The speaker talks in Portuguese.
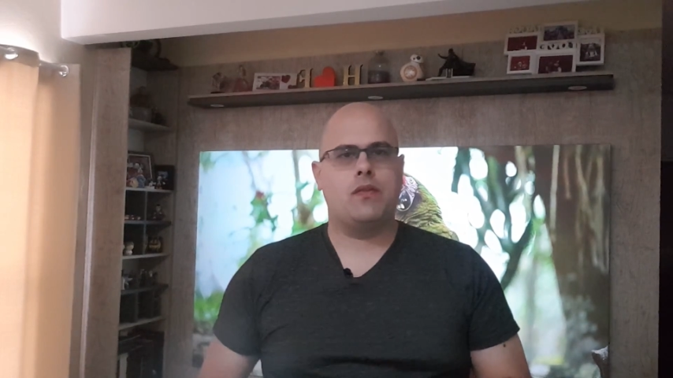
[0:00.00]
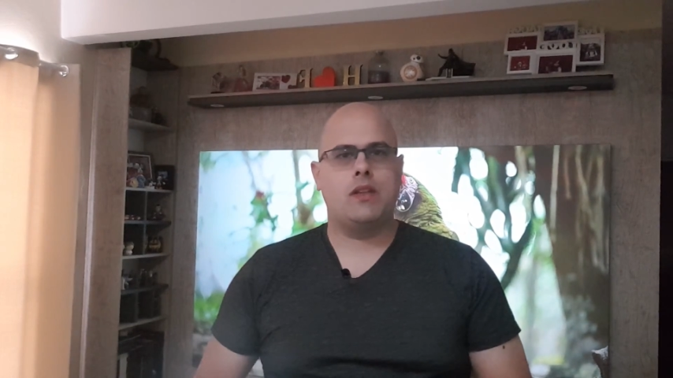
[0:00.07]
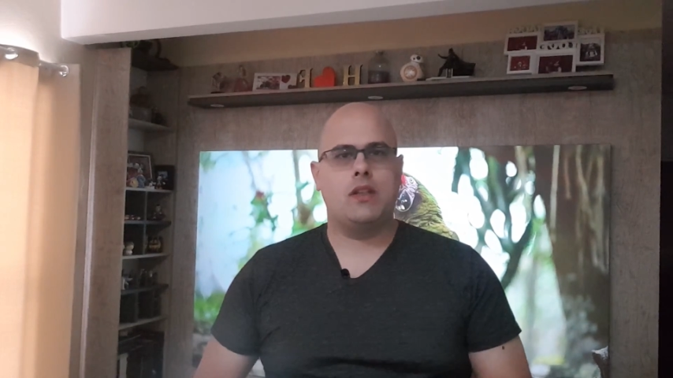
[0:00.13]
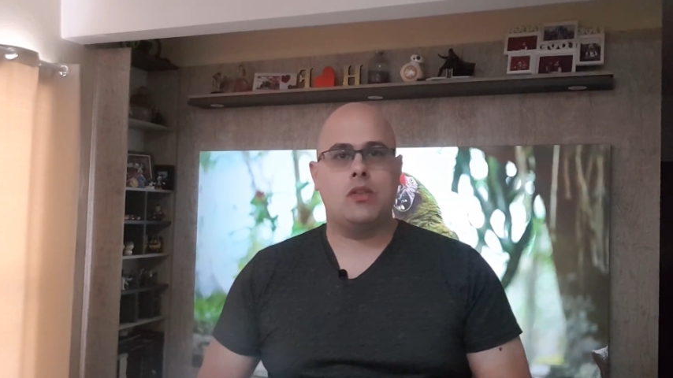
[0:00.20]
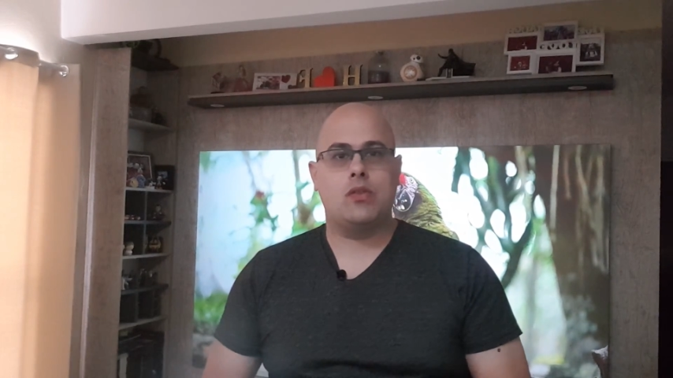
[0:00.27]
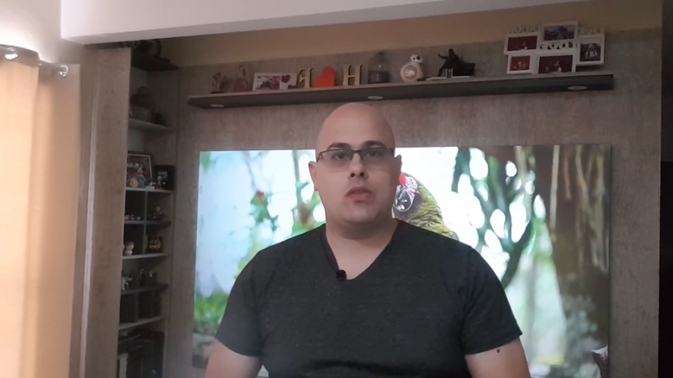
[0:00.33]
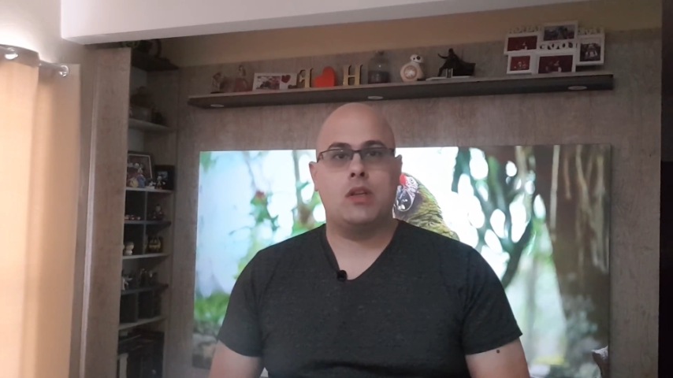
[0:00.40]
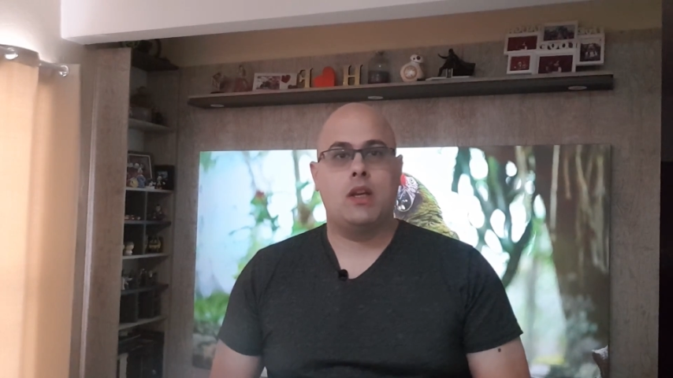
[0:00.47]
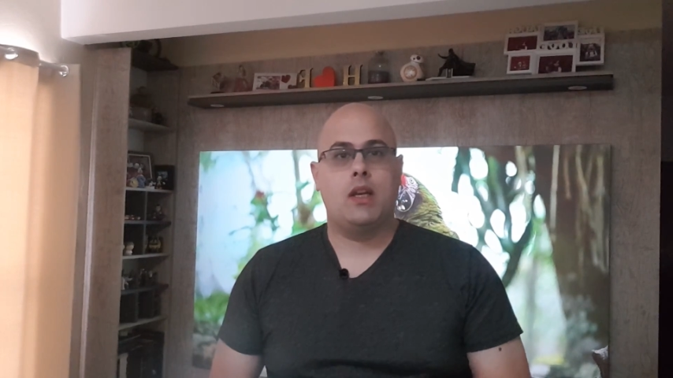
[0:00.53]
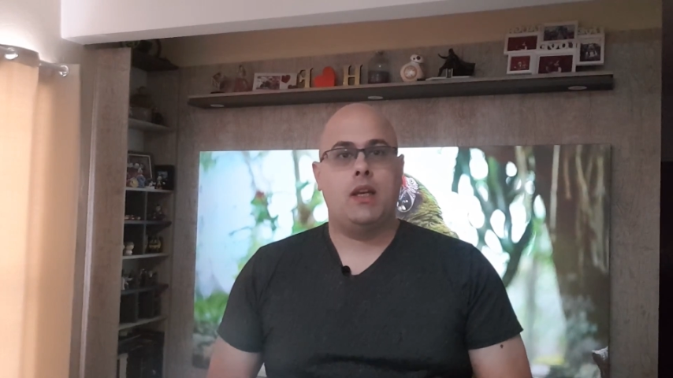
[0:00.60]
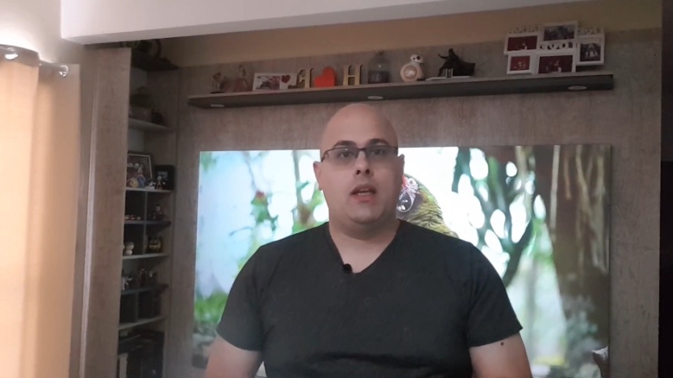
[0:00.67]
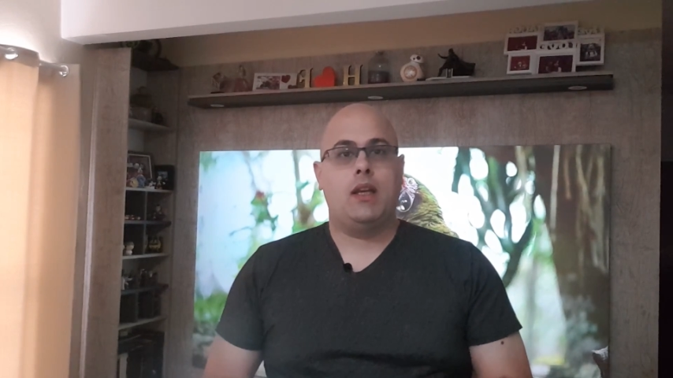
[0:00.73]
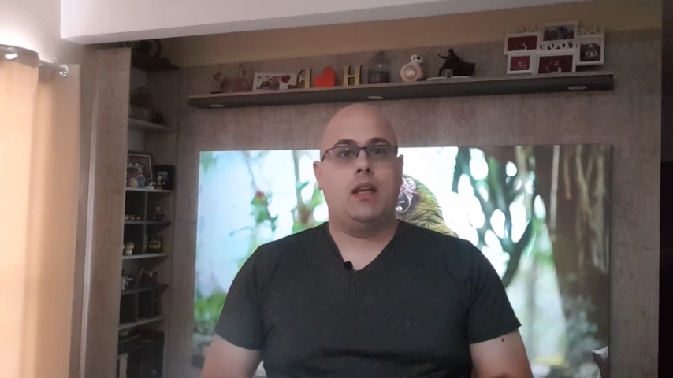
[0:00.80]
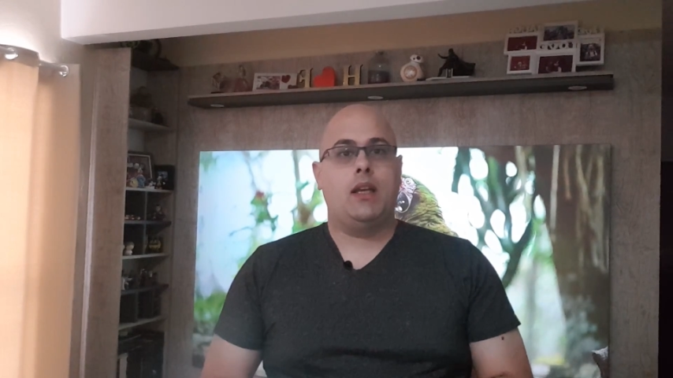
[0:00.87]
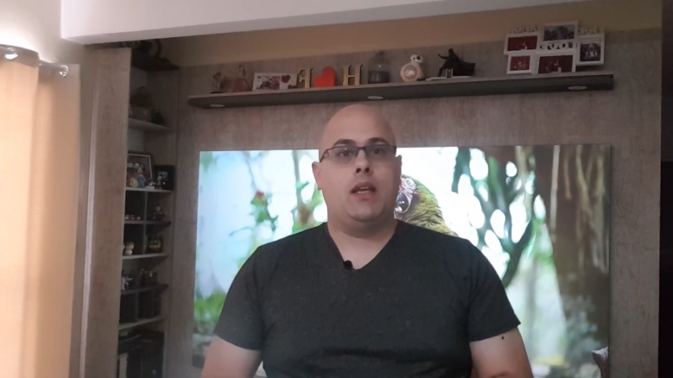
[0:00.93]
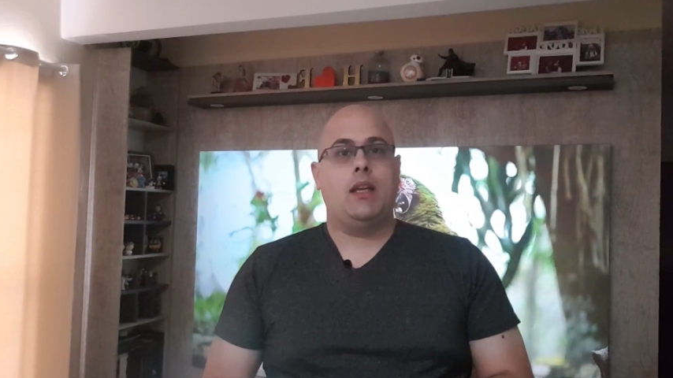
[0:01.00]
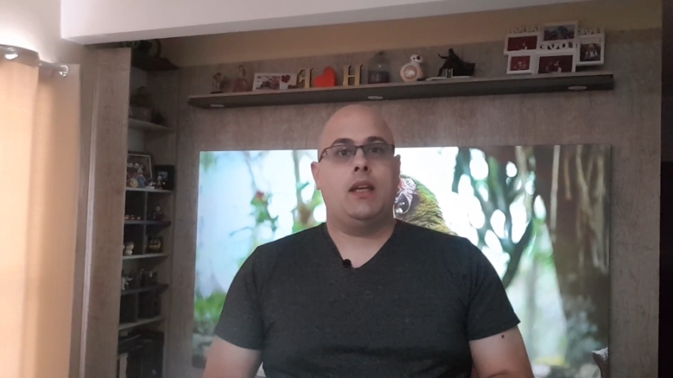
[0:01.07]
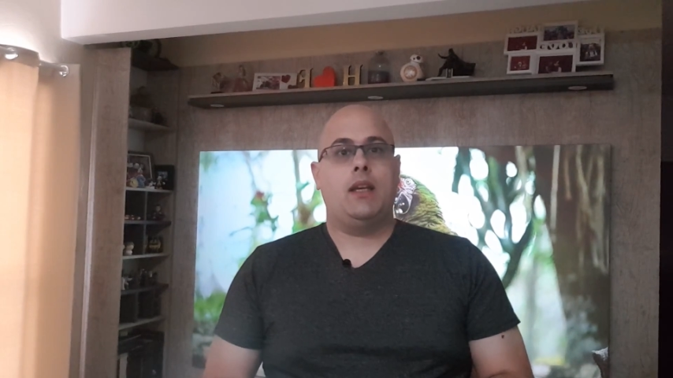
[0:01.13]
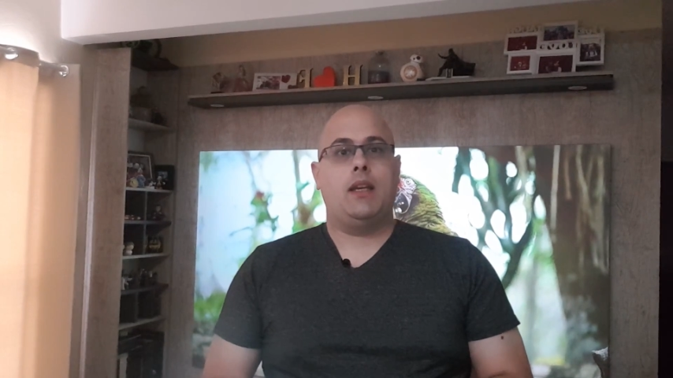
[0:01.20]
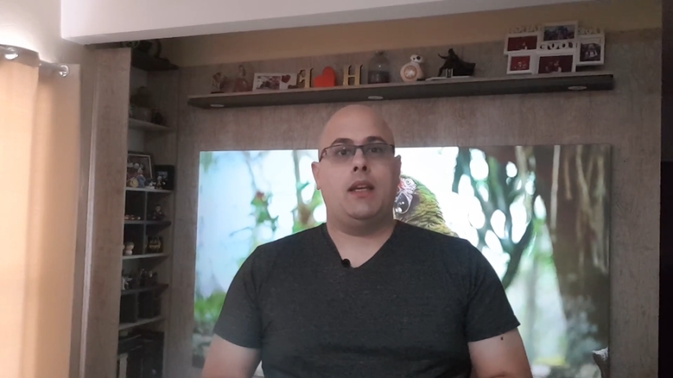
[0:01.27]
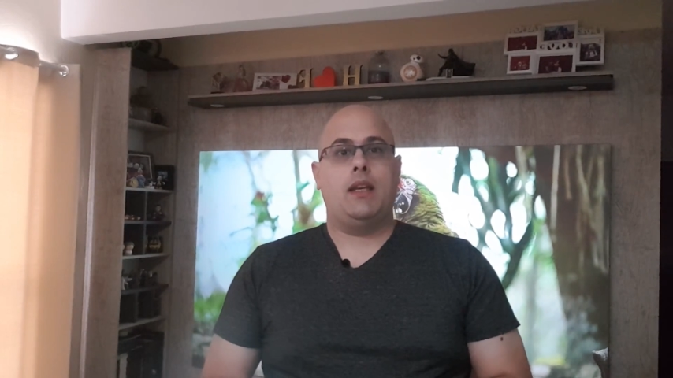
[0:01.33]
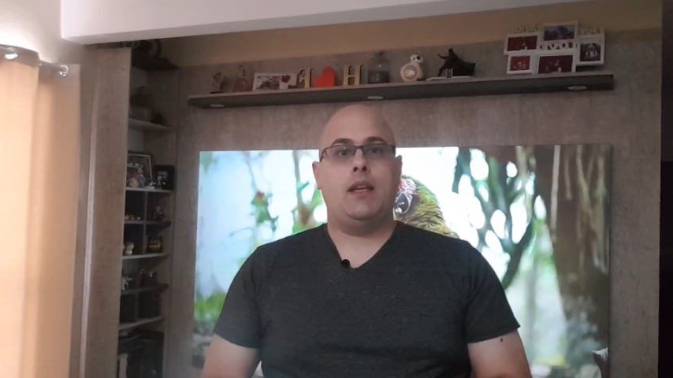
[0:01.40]
vídeos
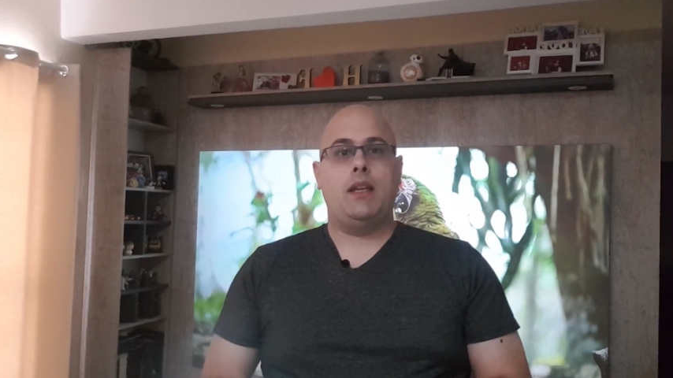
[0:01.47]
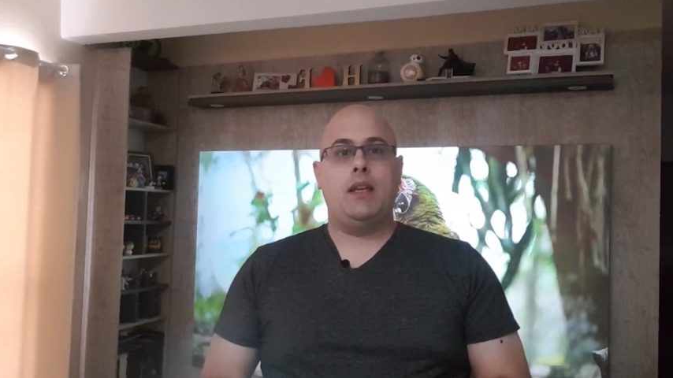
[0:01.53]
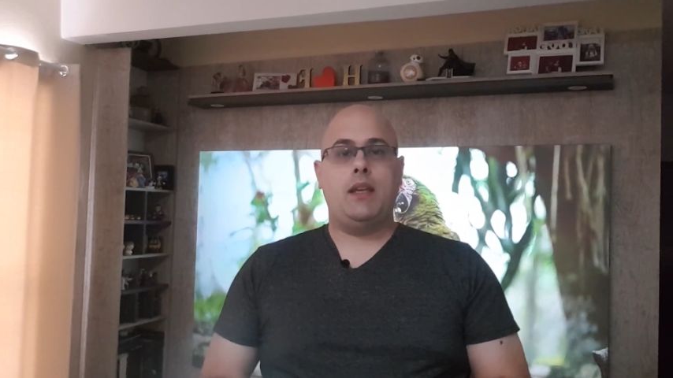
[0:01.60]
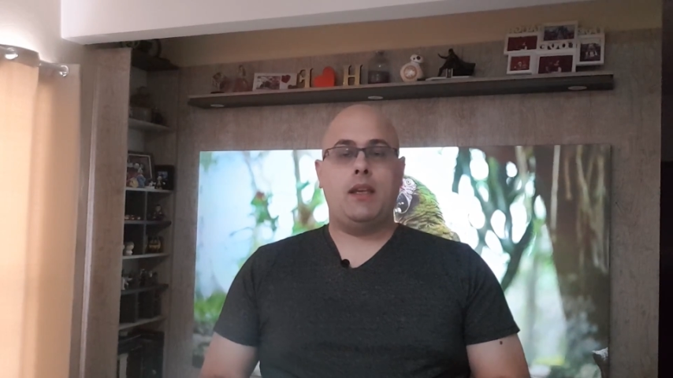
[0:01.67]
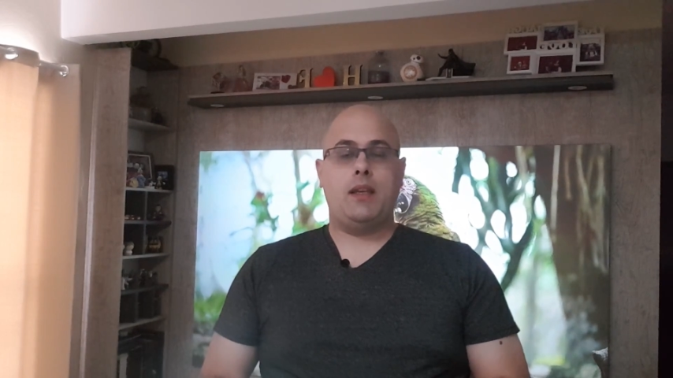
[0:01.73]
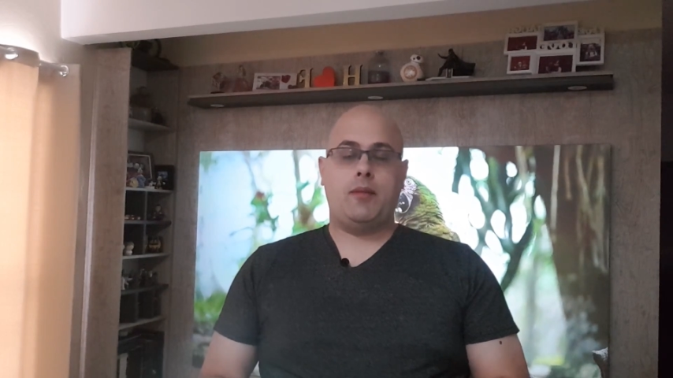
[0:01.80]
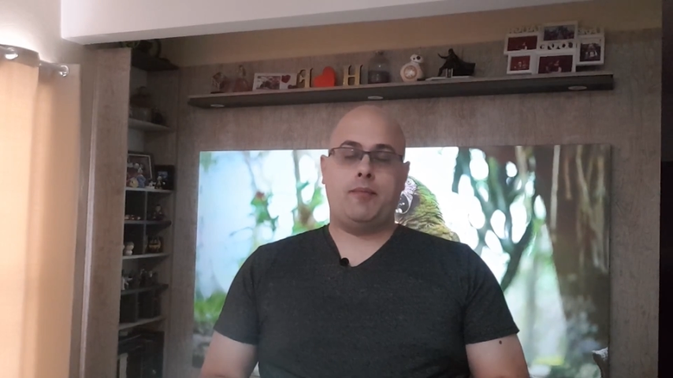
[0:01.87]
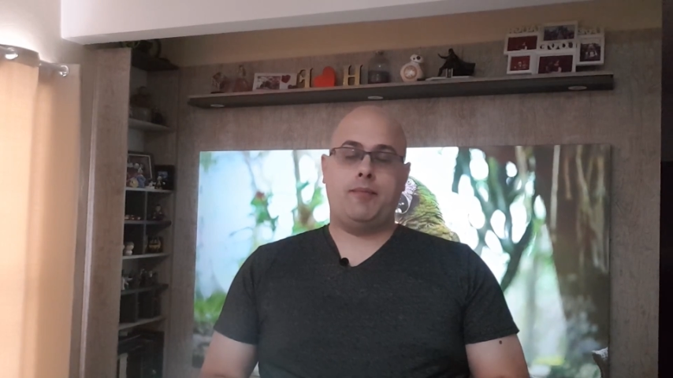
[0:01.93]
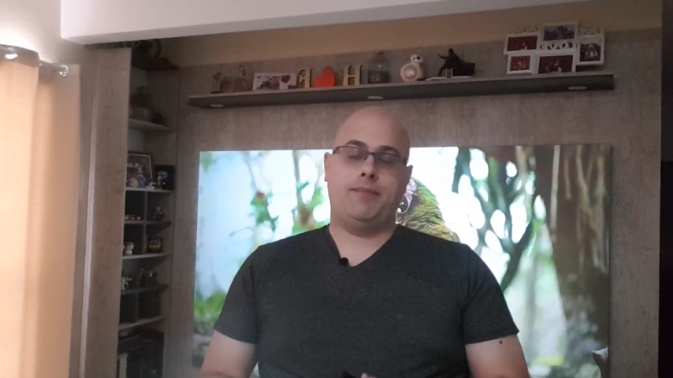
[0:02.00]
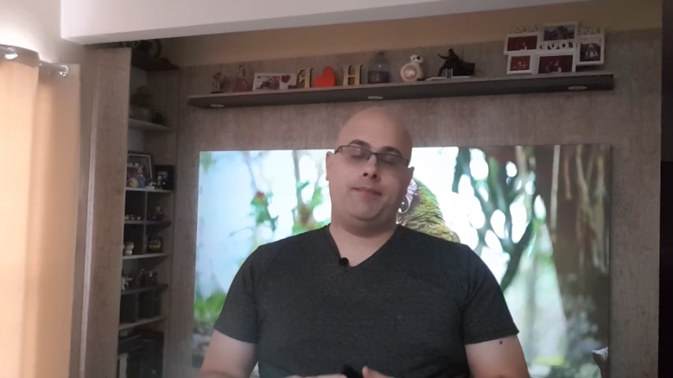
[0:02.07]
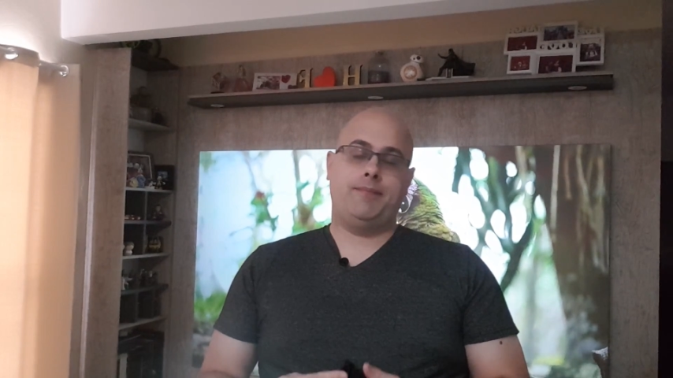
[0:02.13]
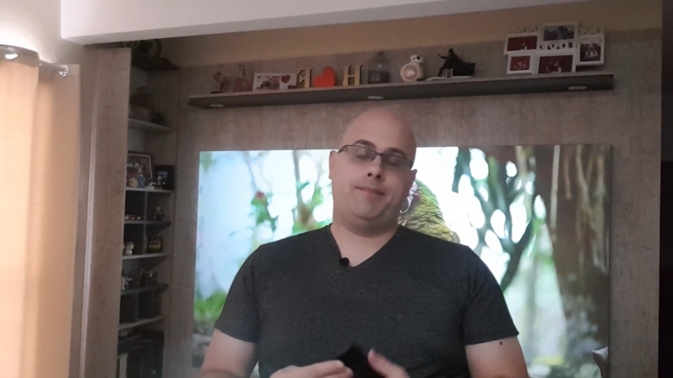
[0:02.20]
e